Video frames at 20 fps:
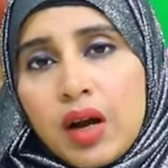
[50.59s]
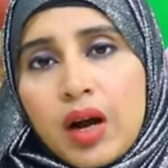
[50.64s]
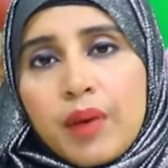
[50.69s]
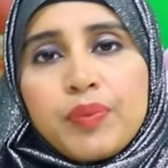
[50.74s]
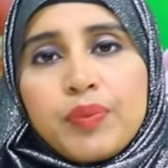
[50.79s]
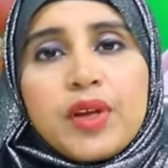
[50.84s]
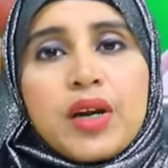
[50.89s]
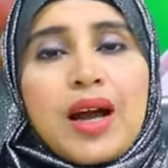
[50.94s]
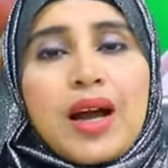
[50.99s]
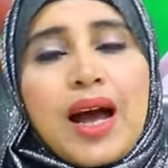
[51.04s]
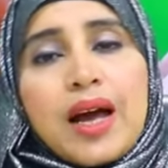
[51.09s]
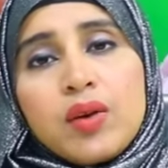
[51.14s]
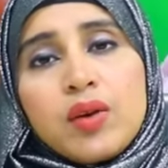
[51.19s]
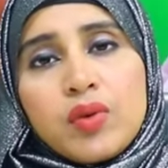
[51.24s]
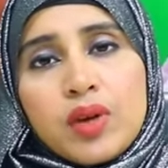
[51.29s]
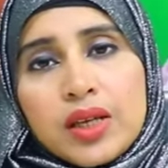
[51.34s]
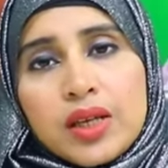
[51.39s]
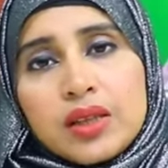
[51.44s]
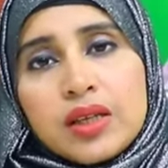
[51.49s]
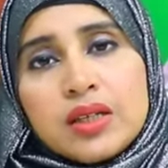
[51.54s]
আপনার
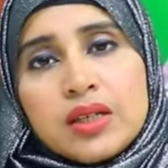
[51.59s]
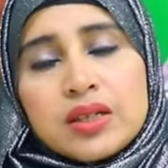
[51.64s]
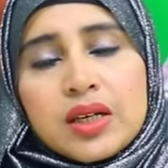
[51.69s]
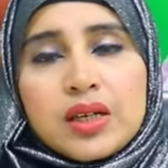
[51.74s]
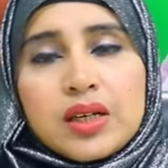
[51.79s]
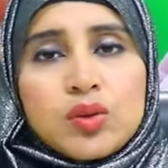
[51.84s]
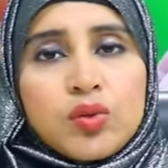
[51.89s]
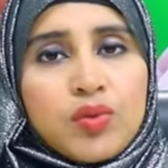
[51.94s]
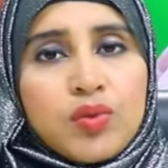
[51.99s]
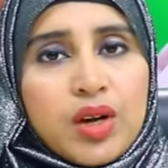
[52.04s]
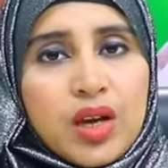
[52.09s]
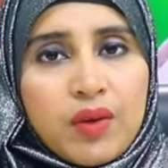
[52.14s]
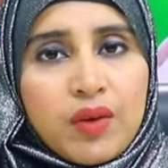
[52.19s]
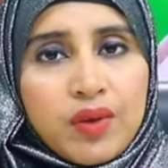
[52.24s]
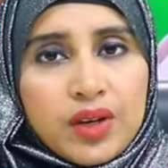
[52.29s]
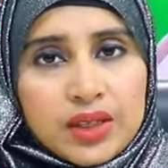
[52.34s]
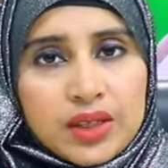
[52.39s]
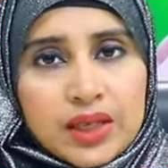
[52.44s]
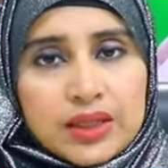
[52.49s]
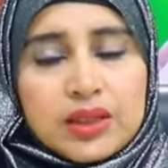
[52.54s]
আয়রন এই তিনটা কিন্তু
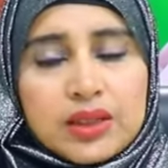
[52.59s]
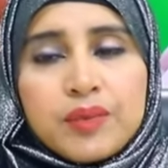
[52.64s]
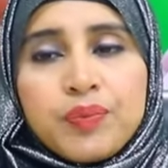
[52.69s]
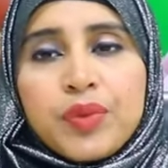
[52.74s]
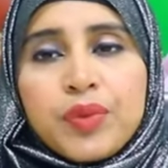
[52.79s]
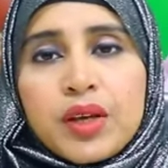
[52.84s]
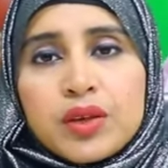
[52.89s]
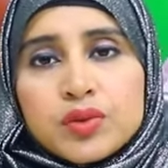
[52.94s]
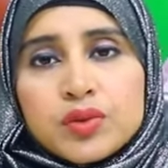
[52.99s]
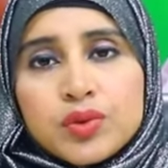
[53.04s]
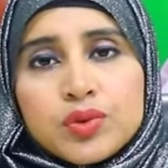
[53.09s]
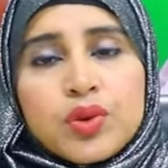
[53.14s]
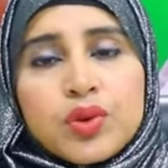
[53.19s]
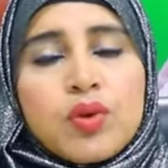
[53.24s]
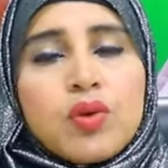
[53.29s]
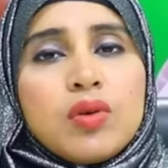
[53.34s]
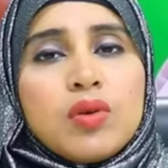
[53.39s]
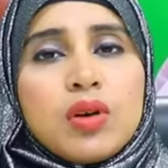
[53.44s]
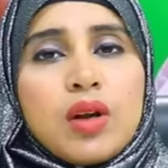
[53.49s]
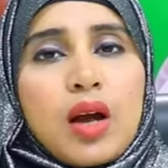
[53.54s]
রিলেভেন্ট আছে সো
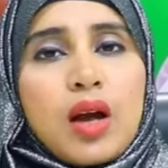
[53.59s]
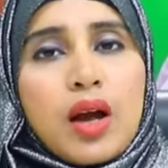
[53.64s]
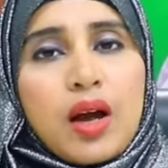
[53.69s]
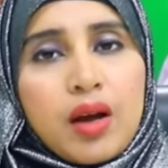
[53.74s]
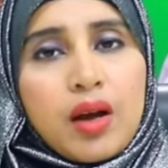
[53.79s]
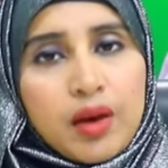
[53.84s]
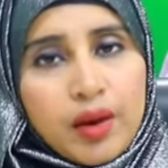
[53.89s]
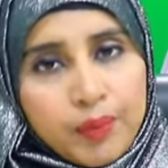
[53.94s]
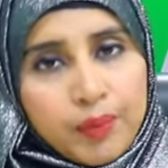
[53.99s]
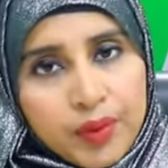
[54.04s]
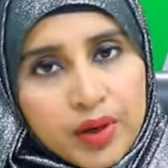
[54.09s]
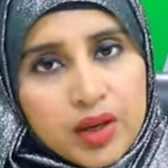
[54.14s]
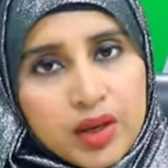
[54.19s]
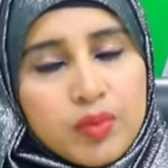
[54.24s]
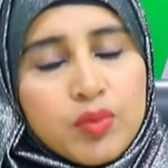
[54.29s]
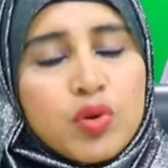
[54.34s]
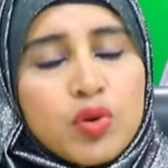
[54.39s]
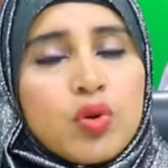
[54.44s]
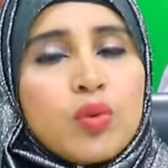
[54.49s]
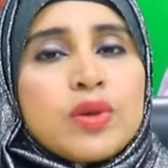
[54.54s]
যখন আপনার
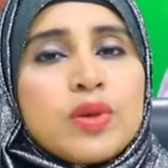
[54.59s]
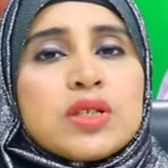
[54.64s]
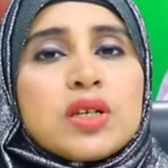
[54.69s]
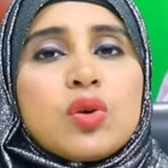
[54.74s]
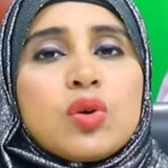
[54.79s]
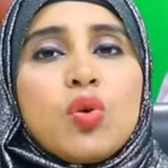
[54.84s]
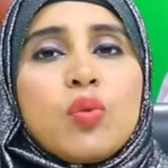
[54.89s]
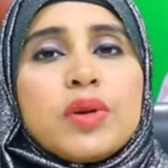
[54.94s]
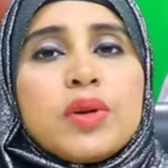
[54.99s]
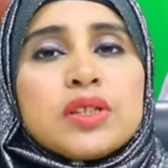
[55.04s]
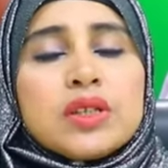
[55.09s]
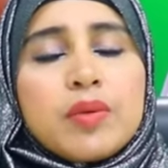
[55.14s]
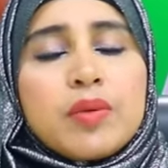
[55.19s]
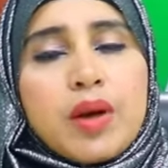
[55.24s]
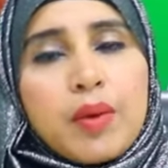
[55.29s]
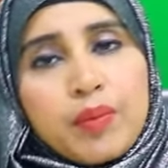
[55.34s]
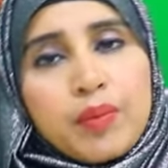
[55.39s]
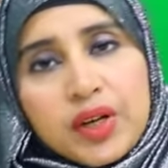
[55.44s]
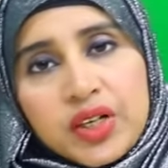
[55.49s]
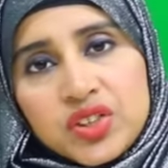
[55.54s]
হিমোগ্লোবিনটা কমে যাবে
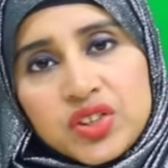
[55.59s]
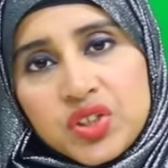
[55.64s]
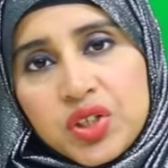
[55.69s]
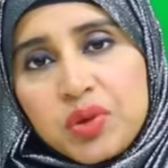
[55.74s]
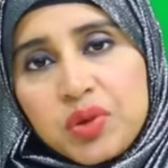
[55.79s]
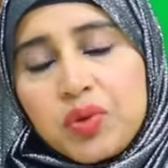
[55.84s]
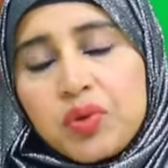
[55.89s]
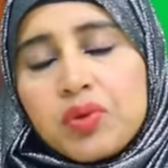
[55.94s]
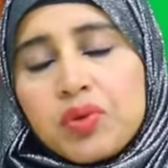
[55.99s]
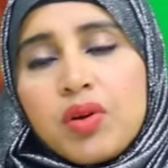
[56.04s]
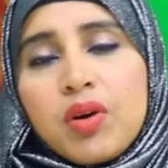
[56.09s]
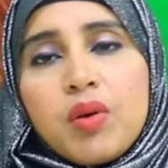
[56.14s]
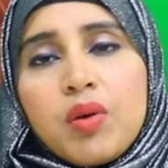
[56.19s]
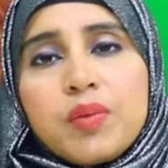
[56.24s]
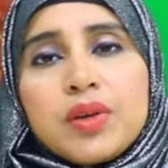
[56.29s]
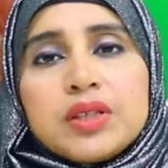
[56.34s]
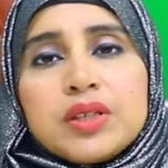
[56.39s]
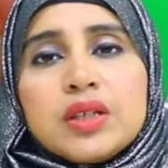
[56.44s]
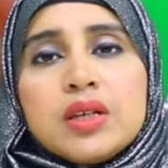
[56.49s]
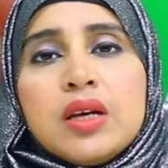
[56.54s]
আপনাকে চেক করতে
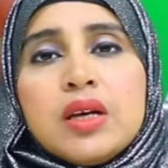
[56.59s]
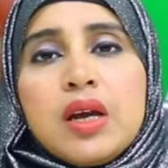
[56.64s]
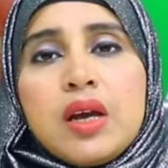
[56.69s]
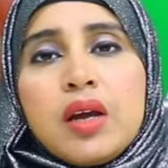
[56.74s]
হবে যে